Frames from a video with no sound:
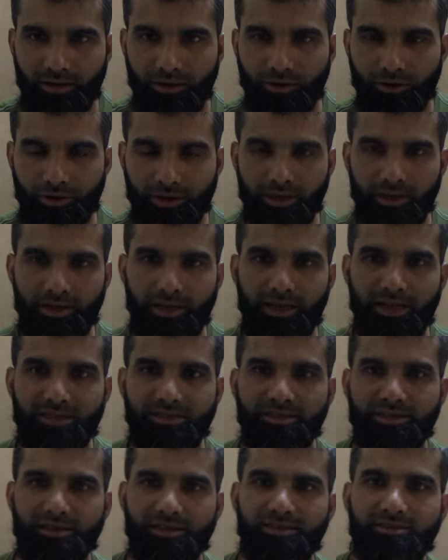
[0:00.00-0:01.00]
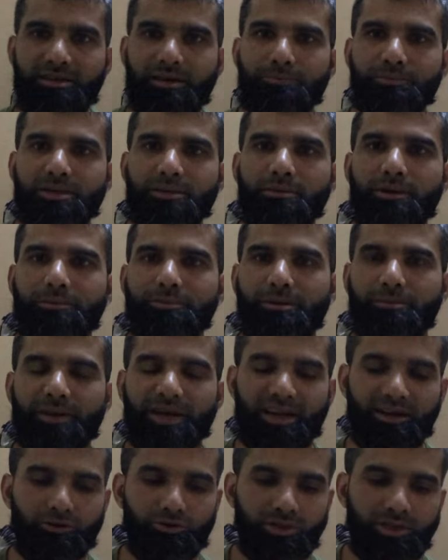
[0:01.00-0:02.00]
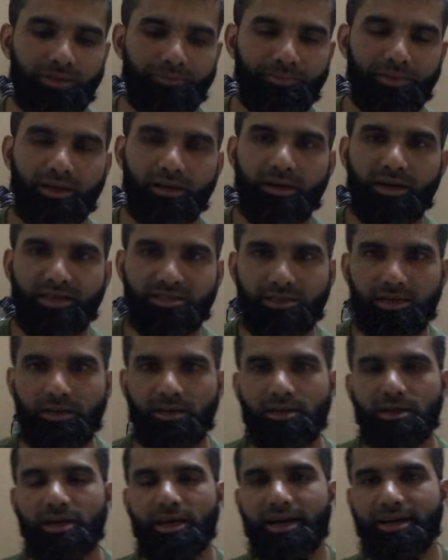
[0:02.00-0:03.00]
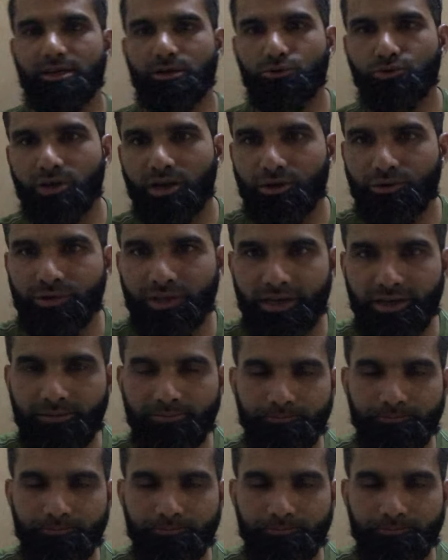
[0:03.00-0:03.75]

ওকে হেলথ রিজার্ভ কিভাবে বাড়ানো যায় আচ্ছা একটা উদাহরণ দেই